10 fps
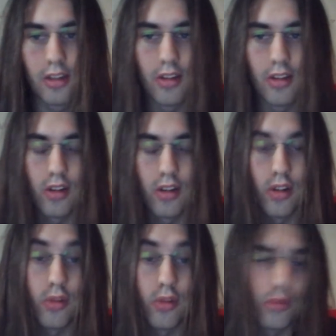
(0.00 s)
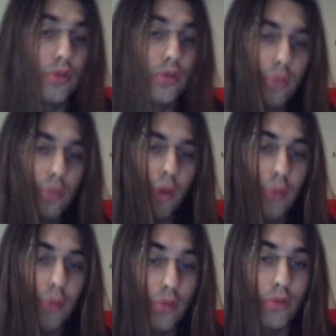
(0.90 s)
donc du support
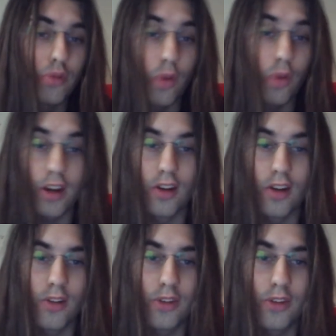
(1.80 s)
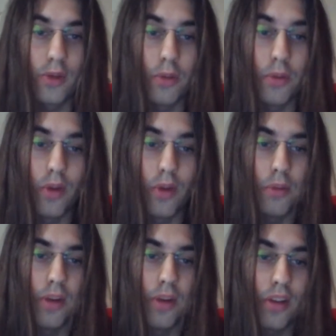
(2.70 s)
pour trois clans qui sont un peu à
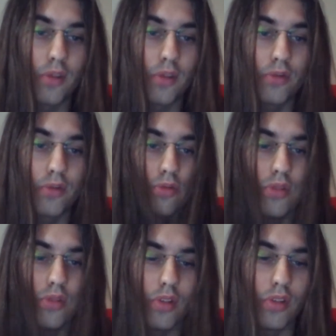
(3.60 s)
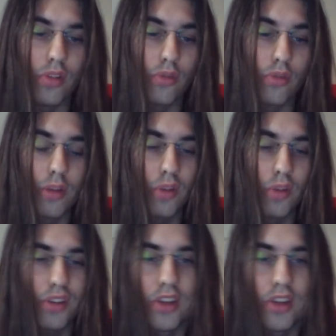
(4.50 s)
part dans, toutes les
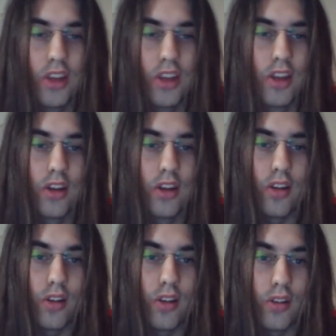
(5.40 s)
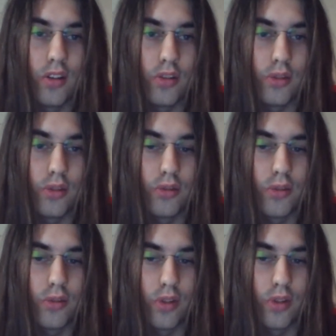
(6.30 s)
boîtes, que
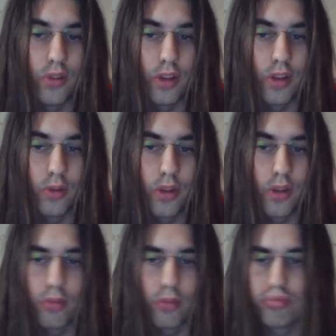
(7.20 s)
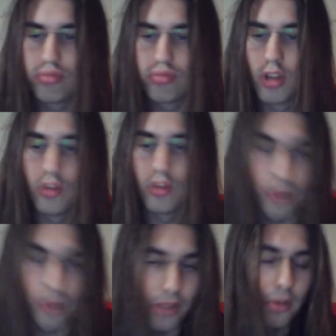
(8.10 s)
sont
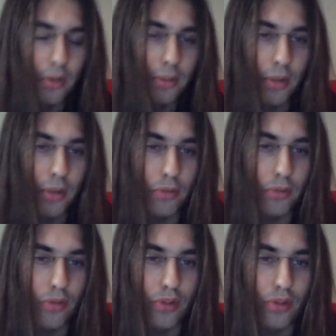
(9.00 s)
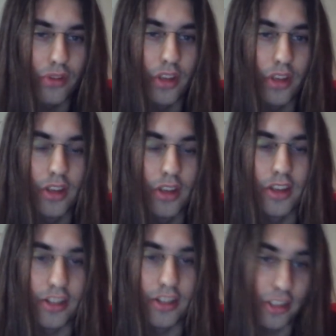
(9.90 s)
Nubatama, Spike Brothers
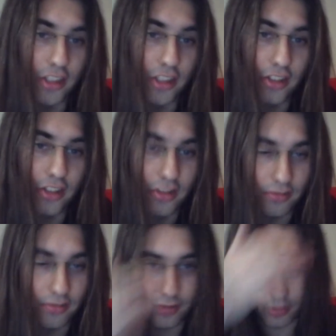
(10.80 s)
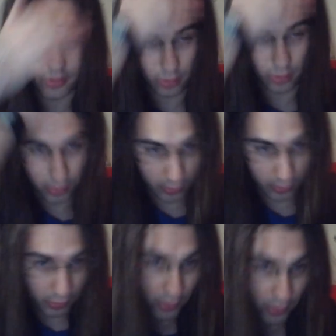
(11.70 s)
et Tashikaze. Donc ça
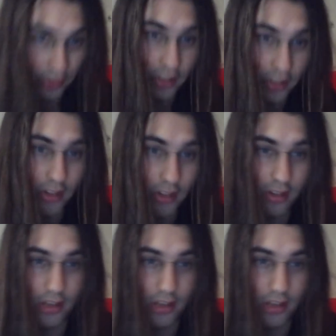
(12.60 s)
faisait plaisir